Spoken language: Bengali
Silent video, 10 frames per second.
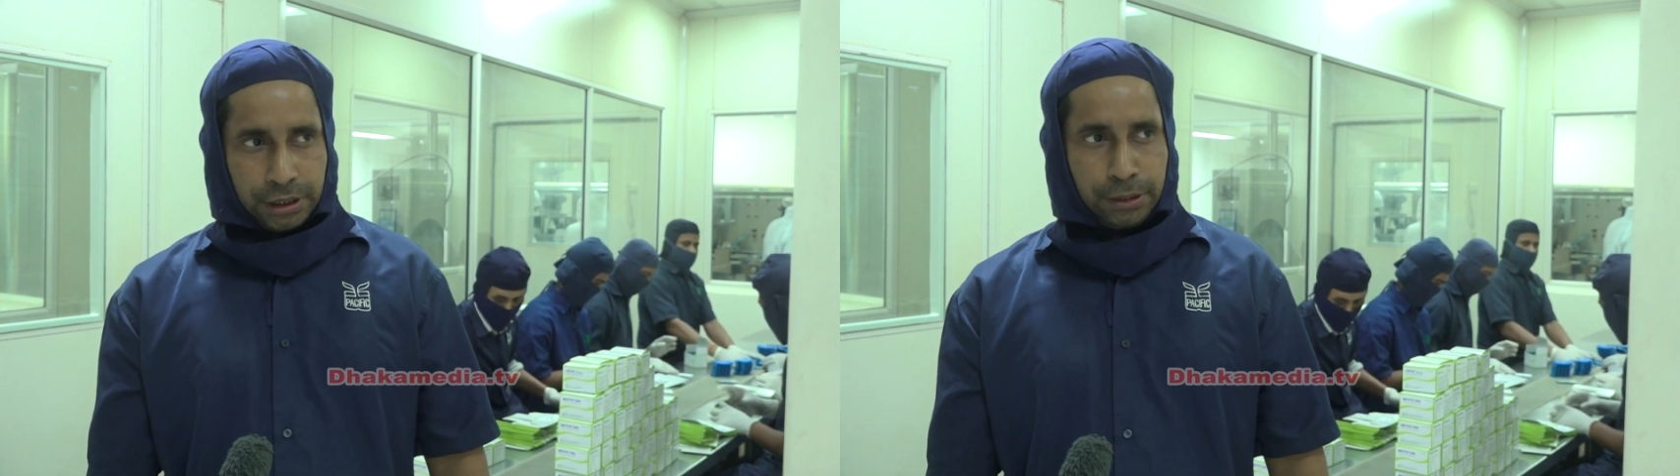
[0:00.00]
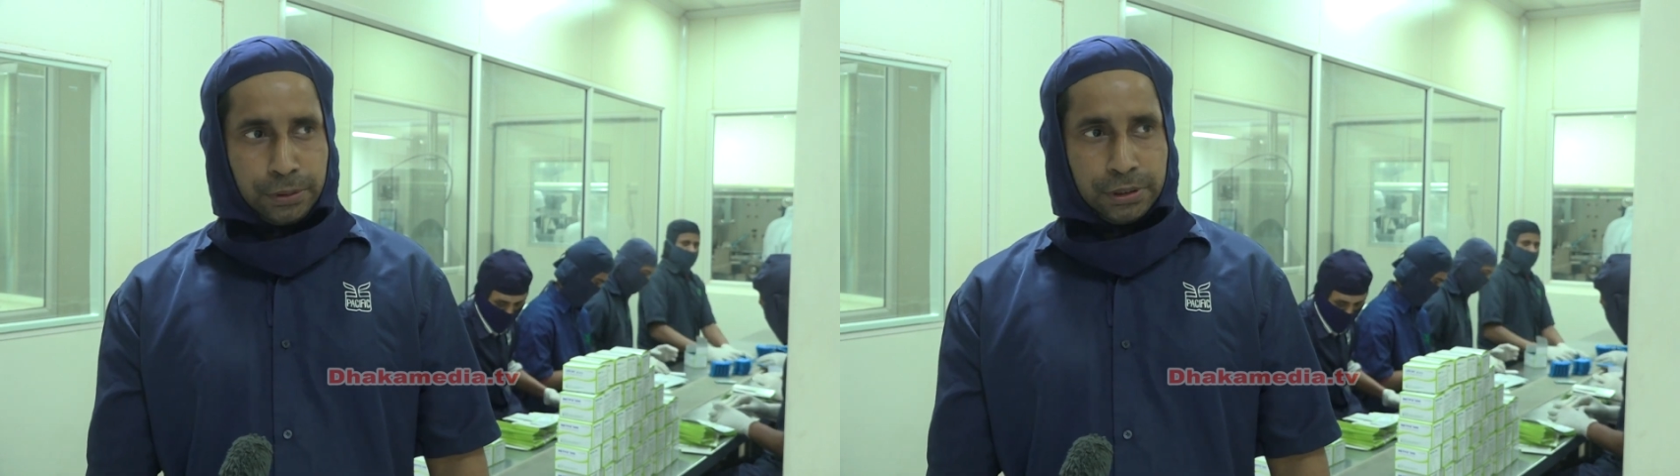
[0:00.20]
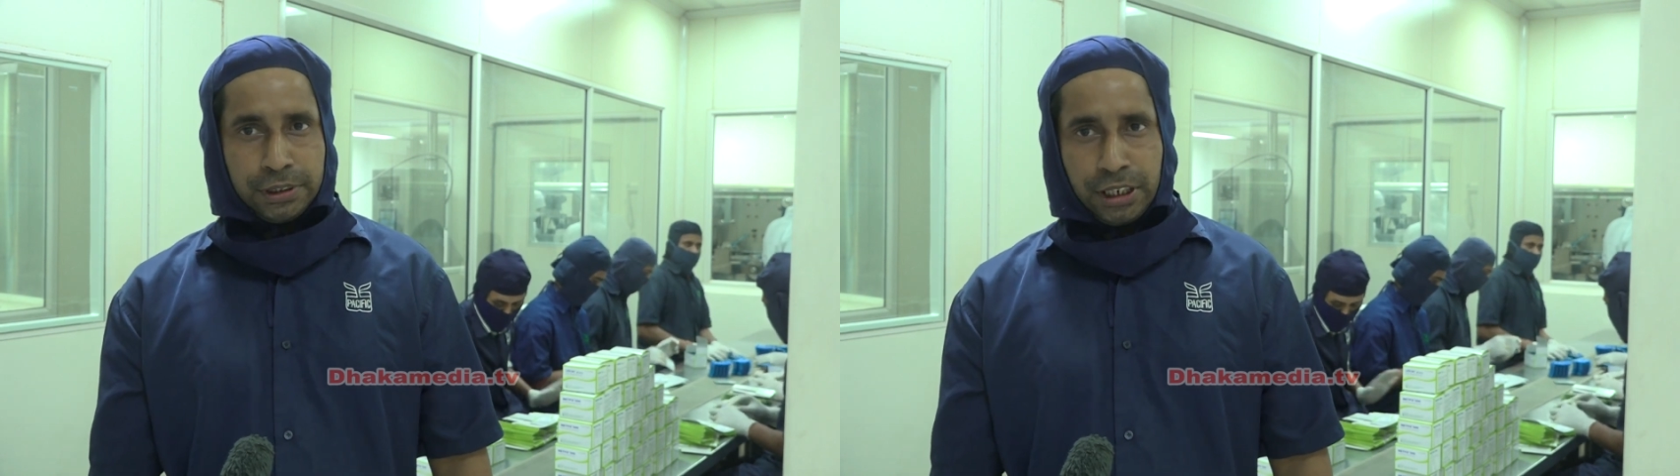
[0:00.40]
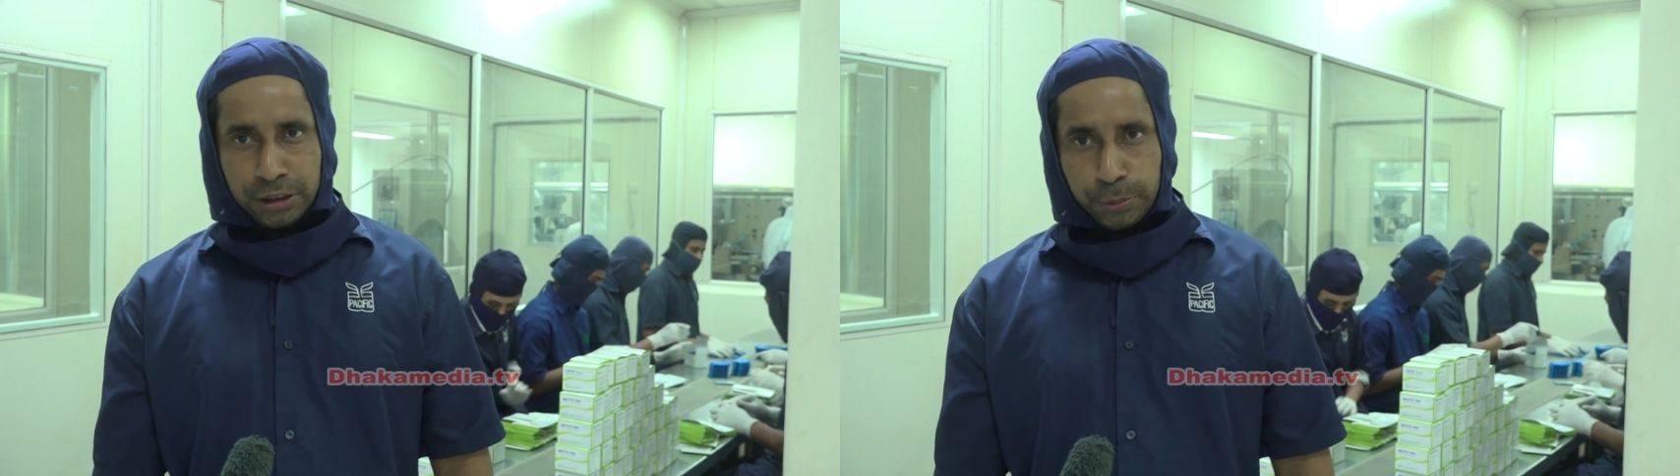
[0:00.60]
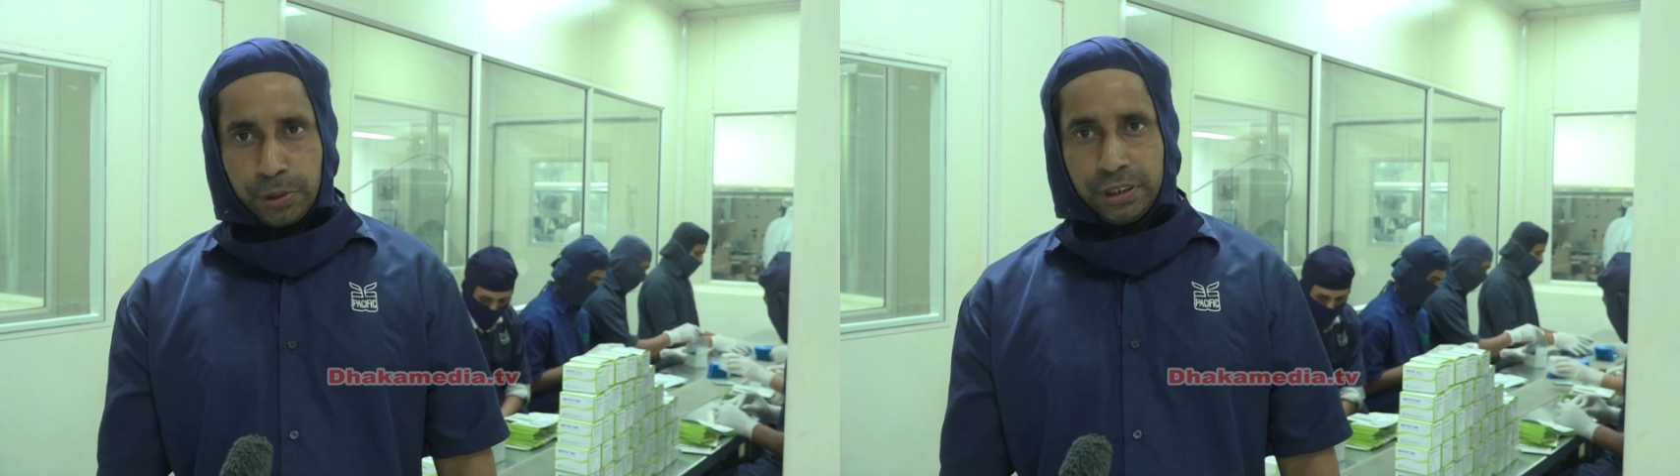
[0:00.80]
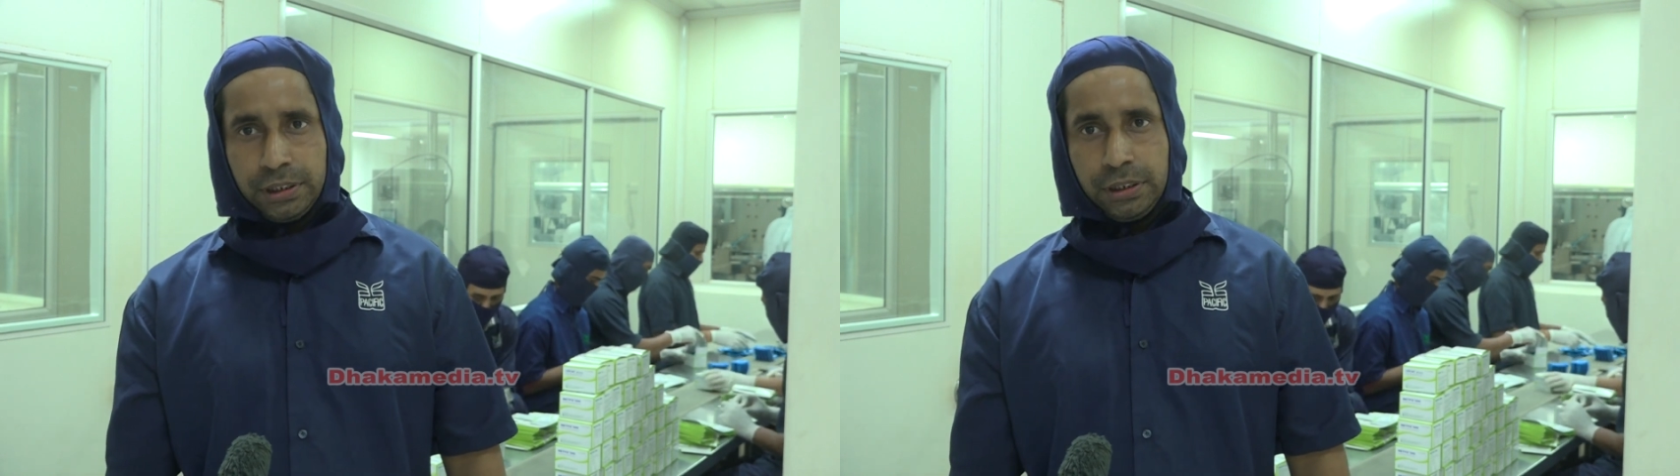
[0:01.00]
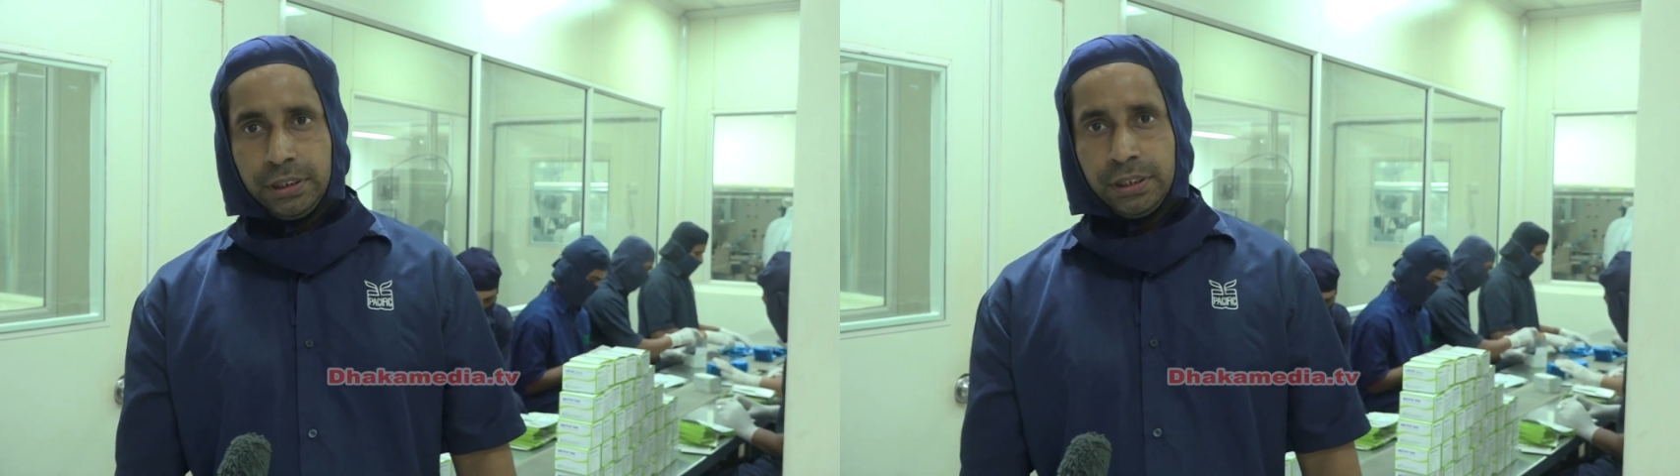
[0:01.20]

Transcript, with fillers: এবং ট্রান্সপোর্ট আছে